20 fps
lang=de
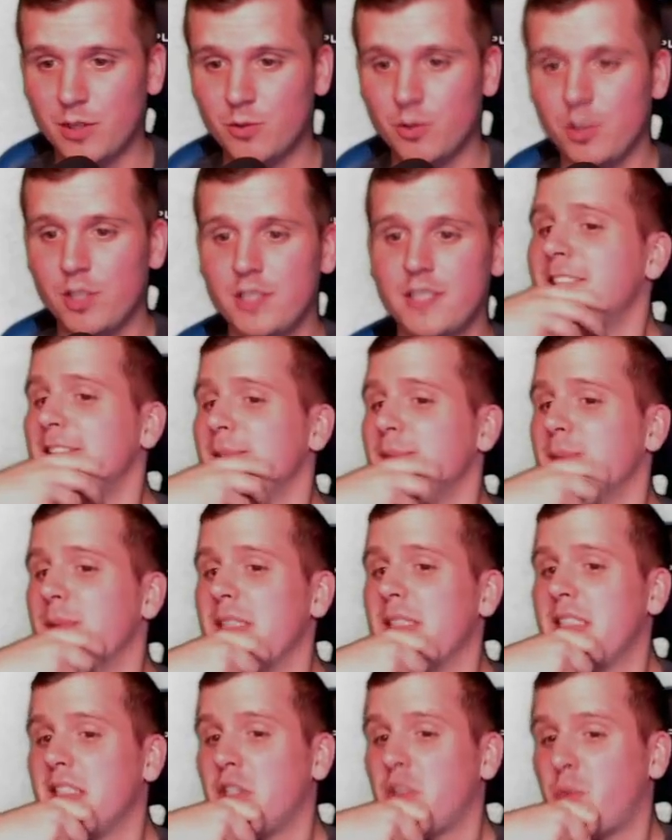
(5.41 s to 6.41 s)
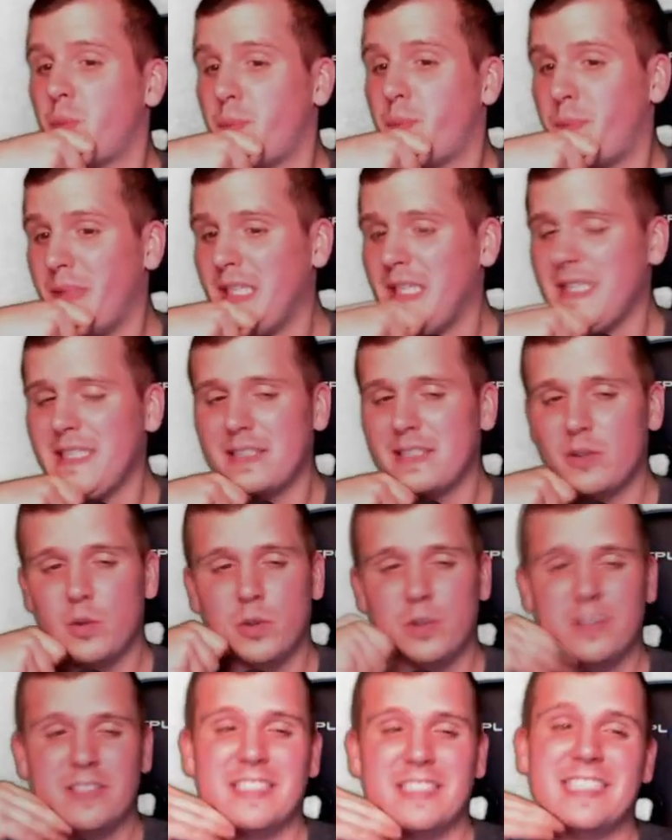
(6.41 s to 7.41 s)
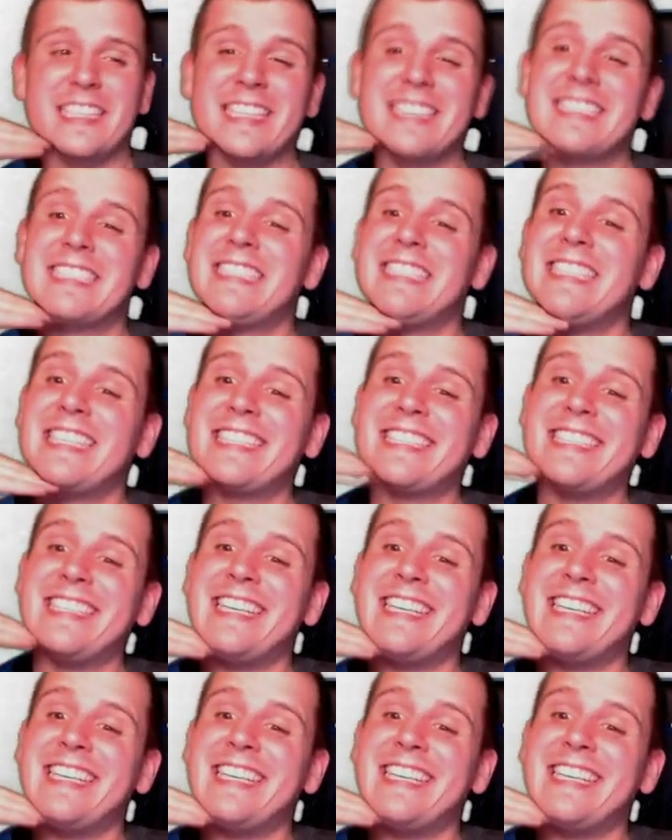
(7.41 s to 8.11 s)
Cross. Ein bisschen spät und gestern,